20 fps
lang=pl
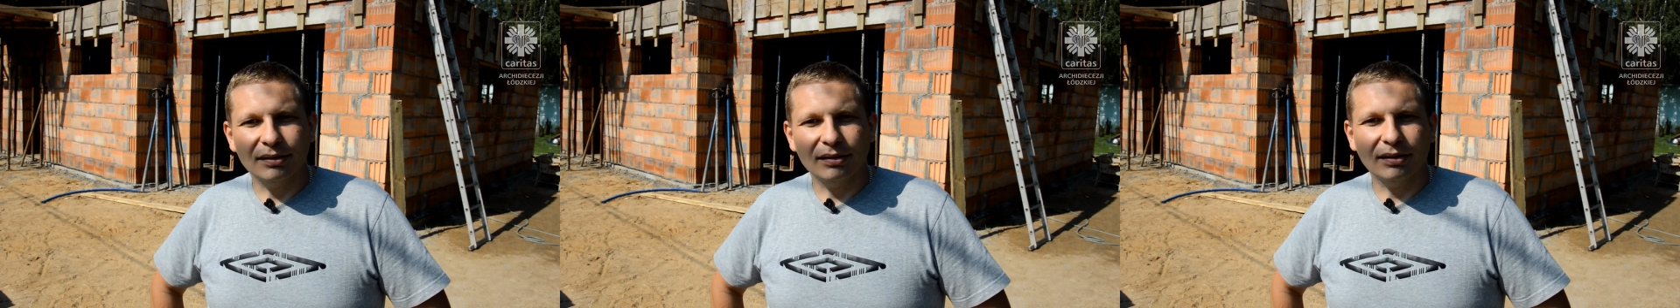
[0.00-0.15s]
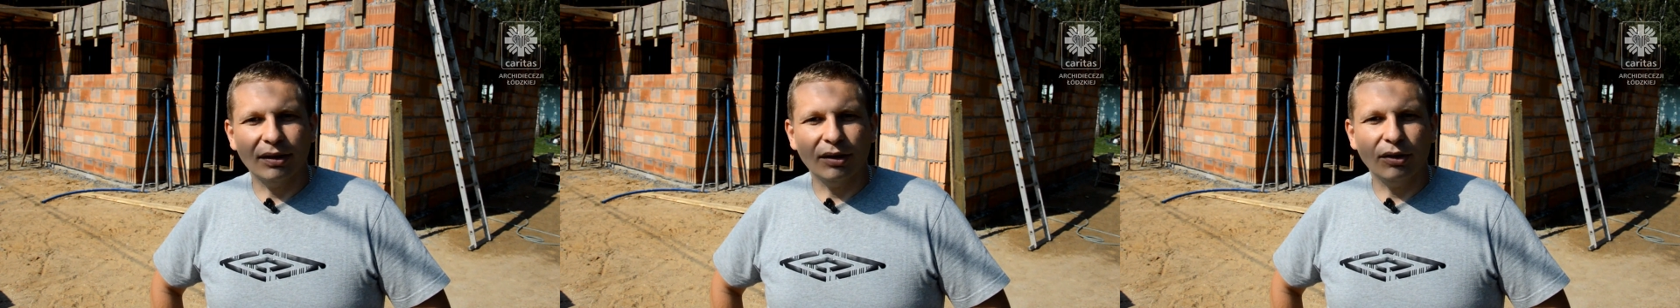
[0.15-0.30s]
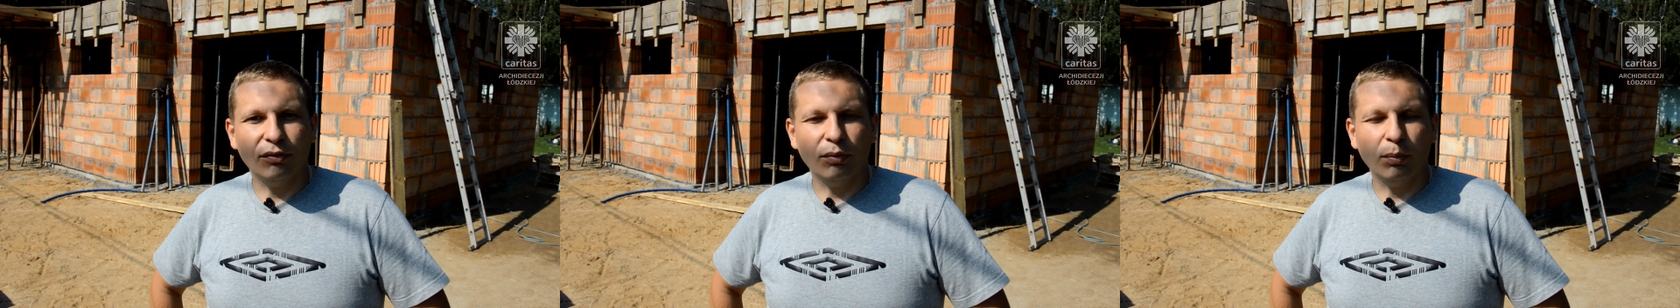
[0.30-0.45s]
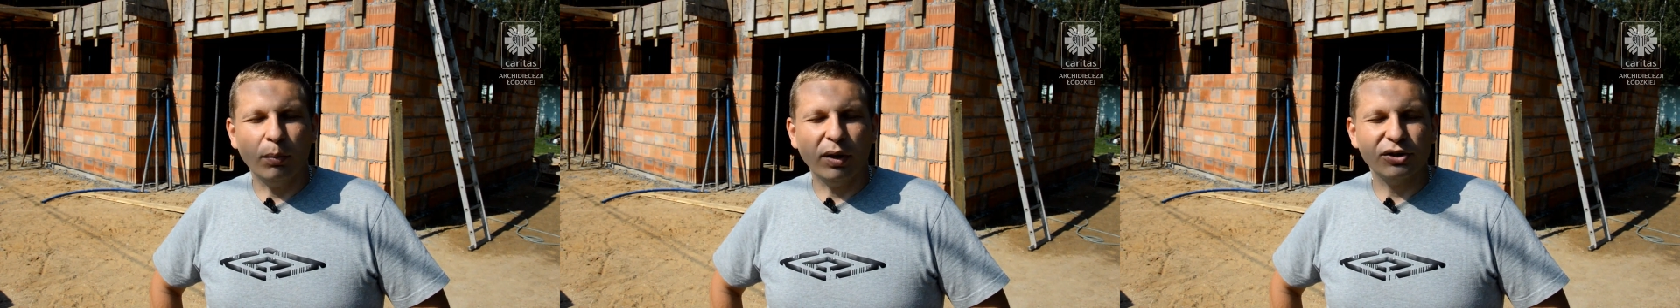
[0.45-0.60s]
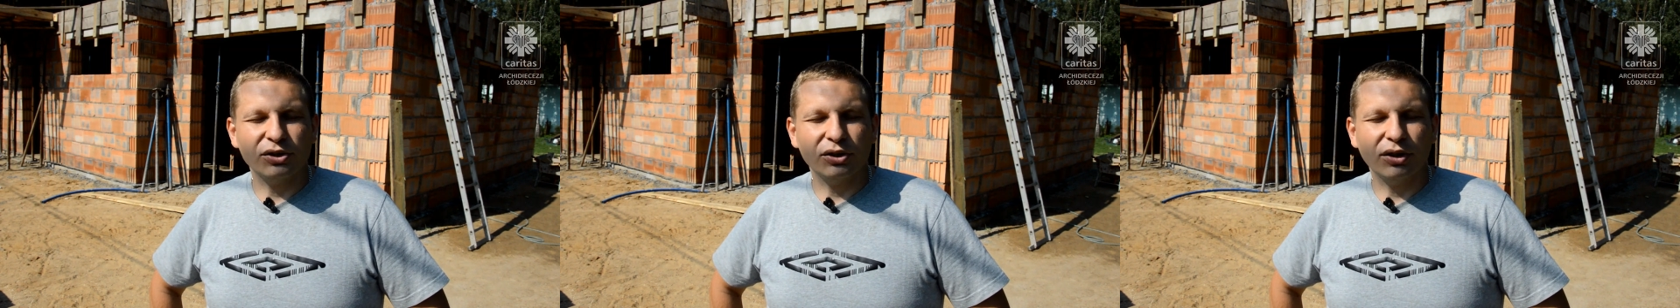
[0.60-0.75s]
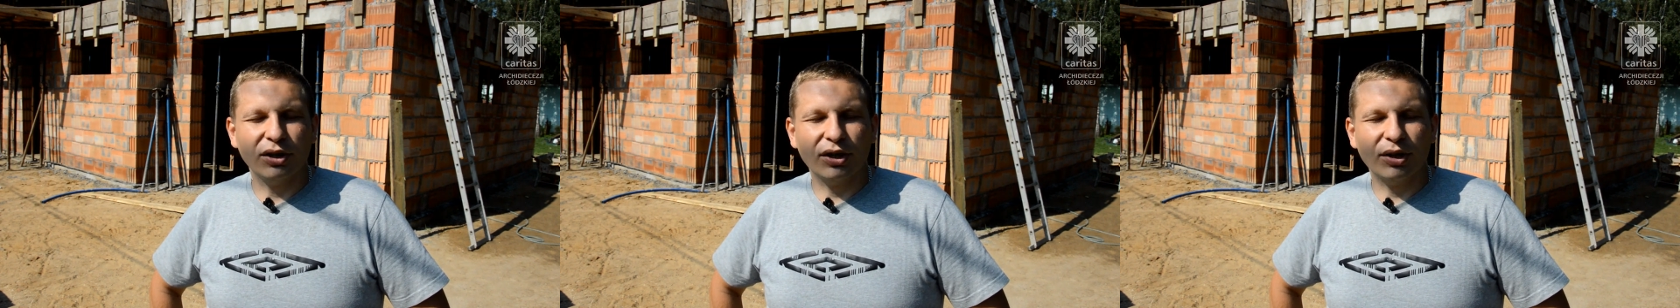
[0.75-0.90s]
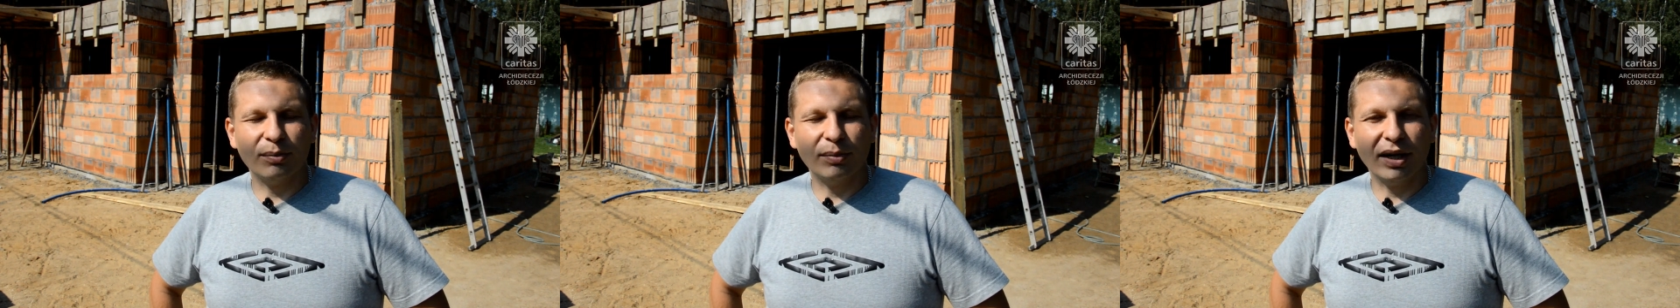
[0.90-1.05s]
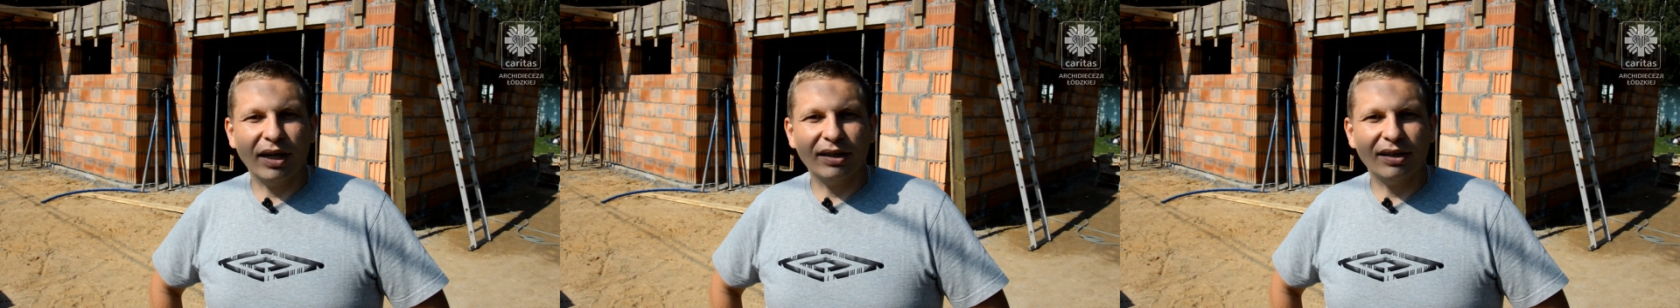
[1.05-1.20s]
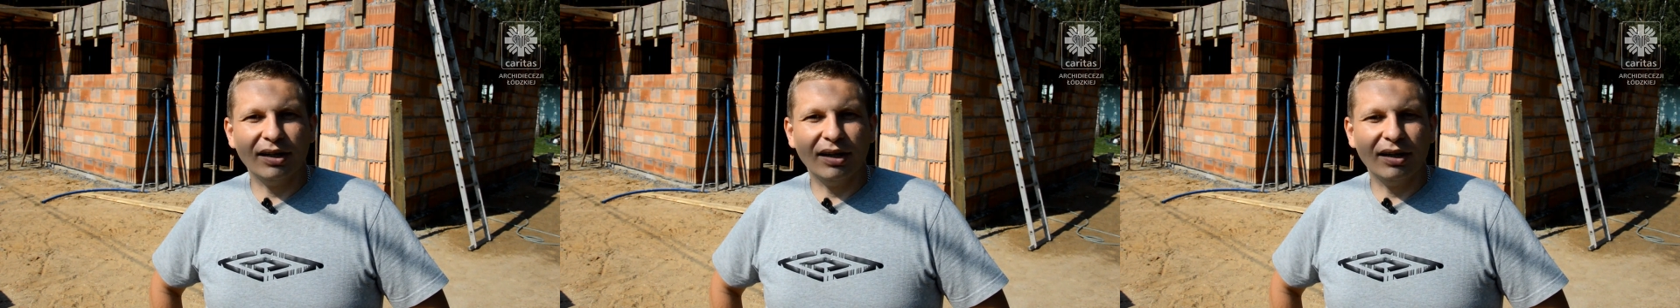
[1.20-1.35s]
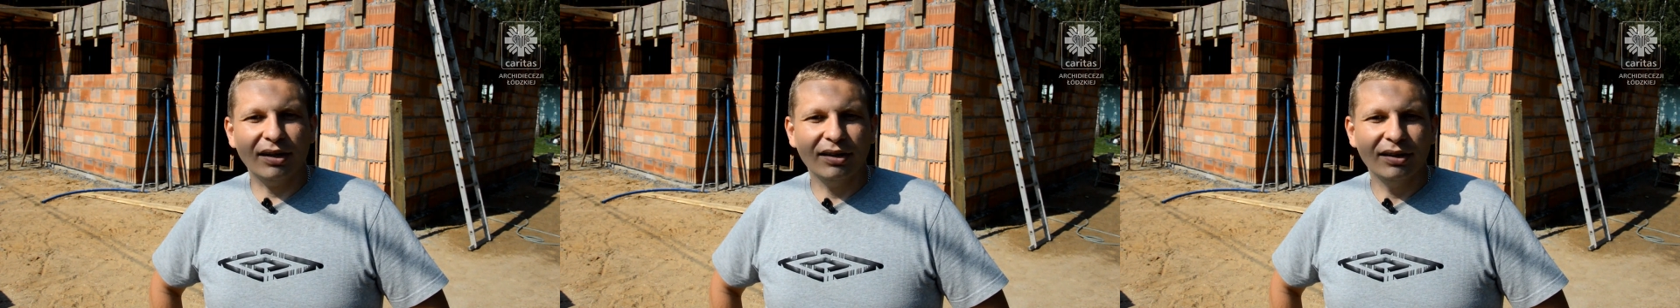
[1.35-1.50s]
tego wymarzonego
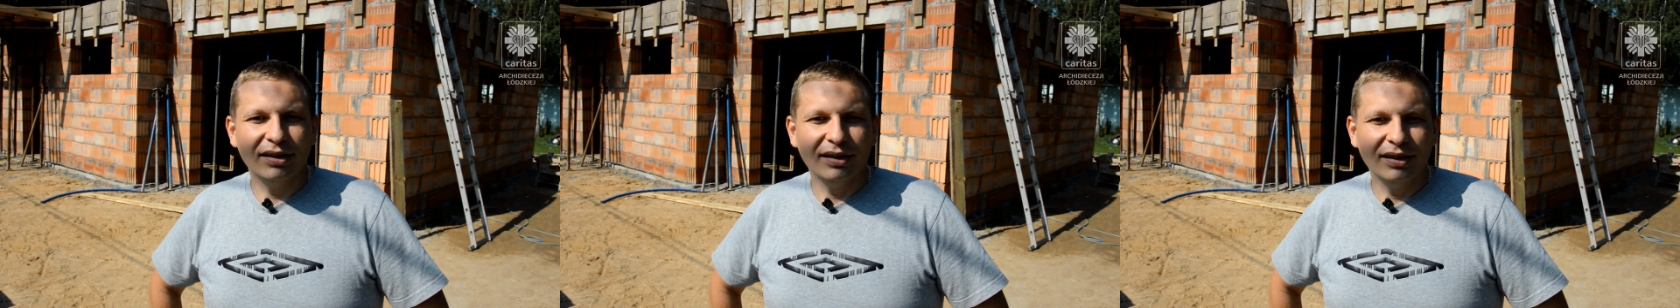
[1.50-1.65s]
brata